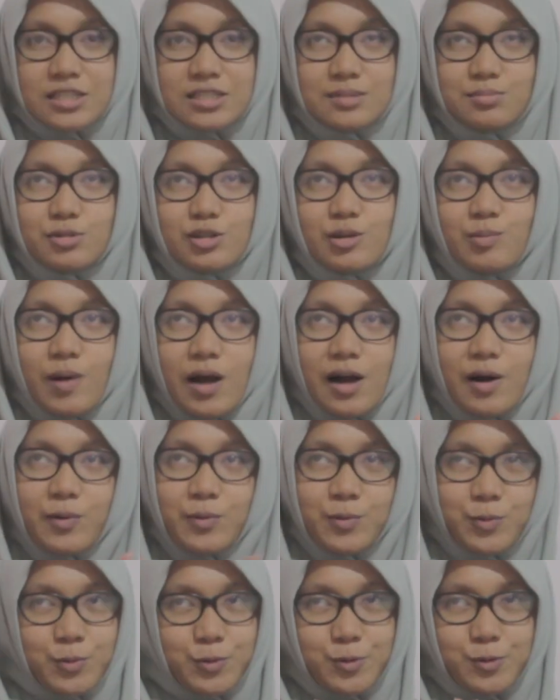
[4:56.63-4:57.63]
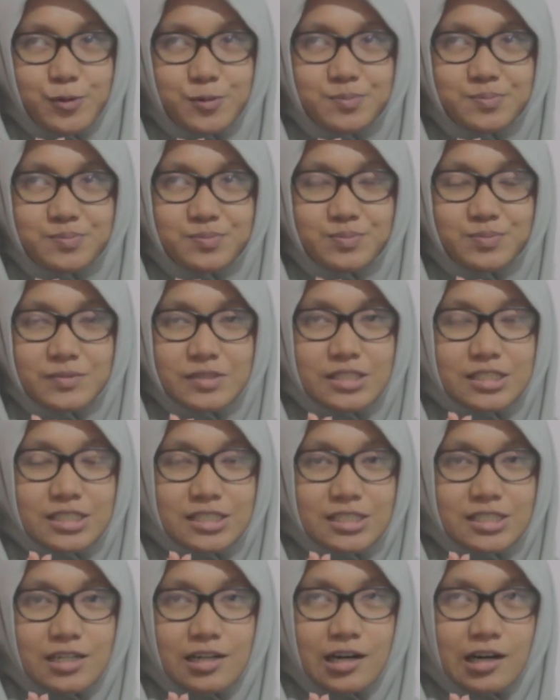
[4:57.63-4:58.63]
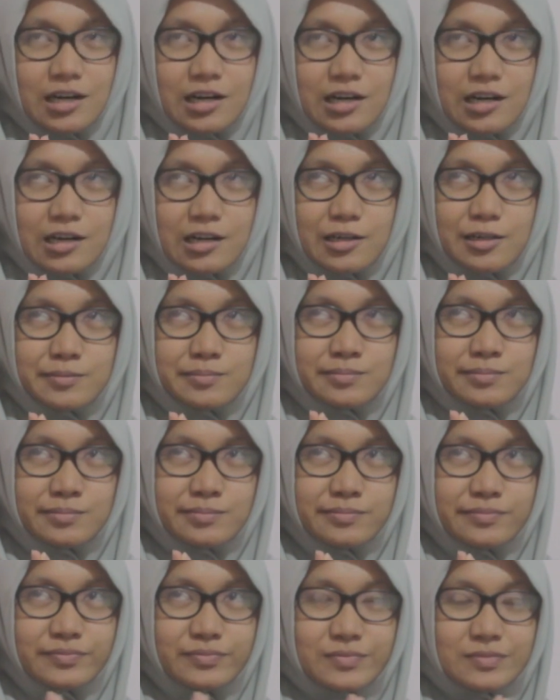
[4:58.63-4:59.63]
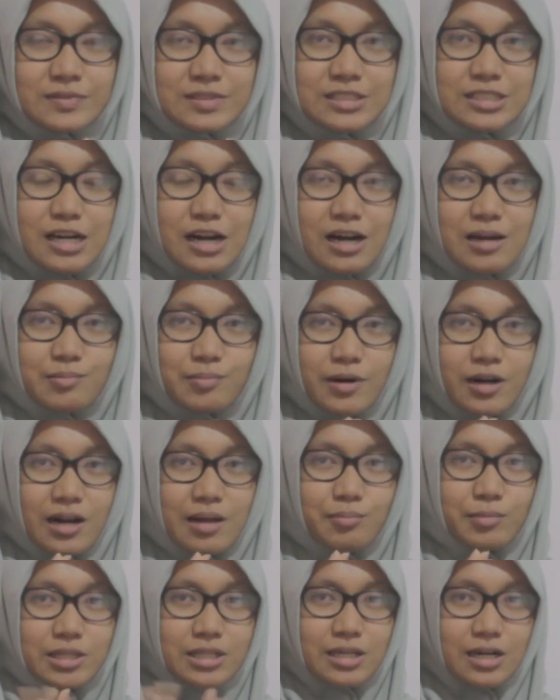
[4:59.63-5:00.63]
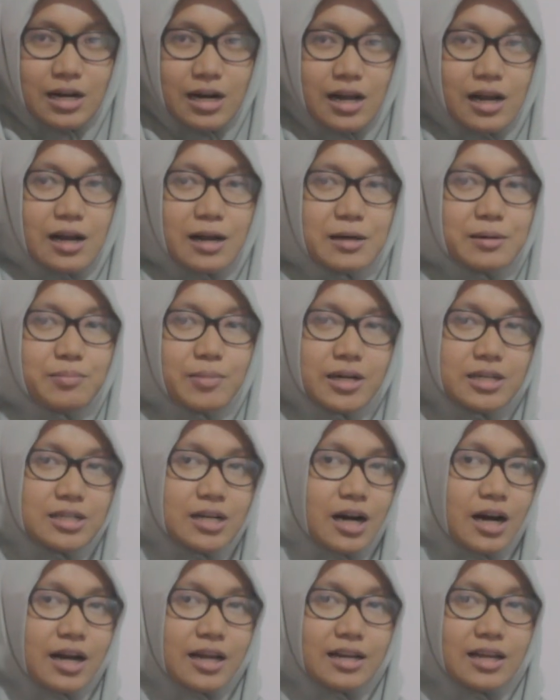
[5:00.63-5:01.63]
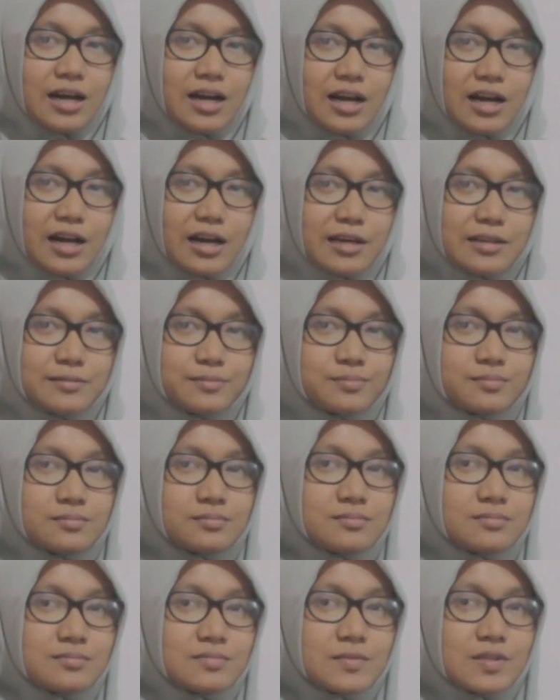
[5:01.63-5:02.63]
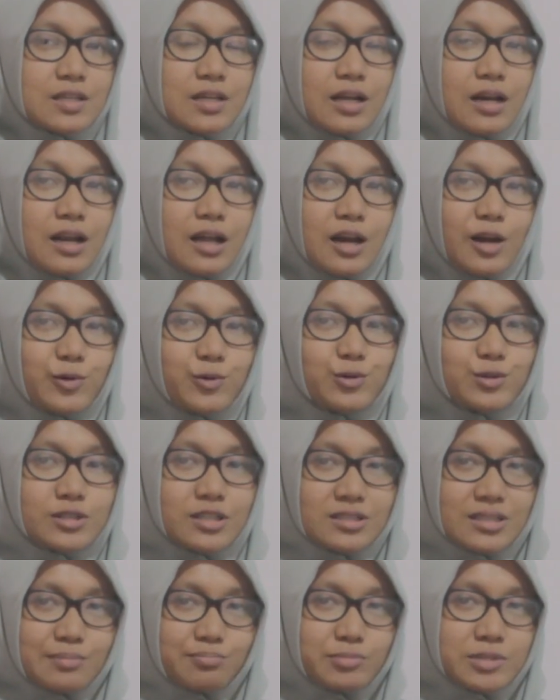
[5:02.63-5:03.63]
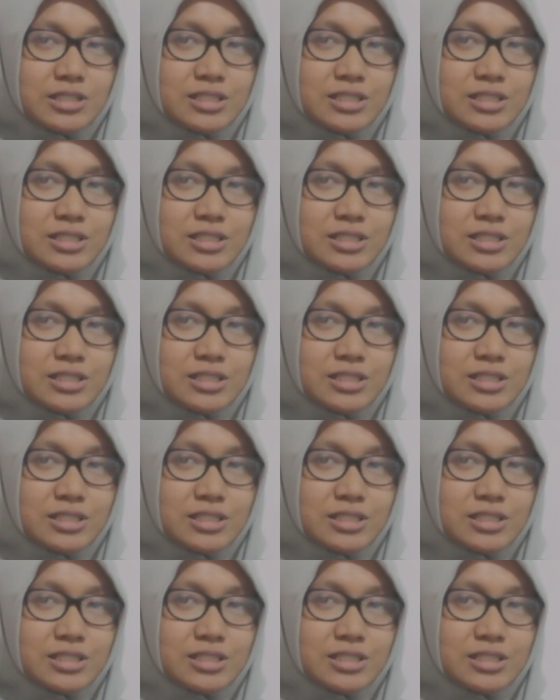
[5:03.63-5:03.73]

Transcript: prinsip hidup aku um, jangan pernah menyerah pada keadaan lalu tetap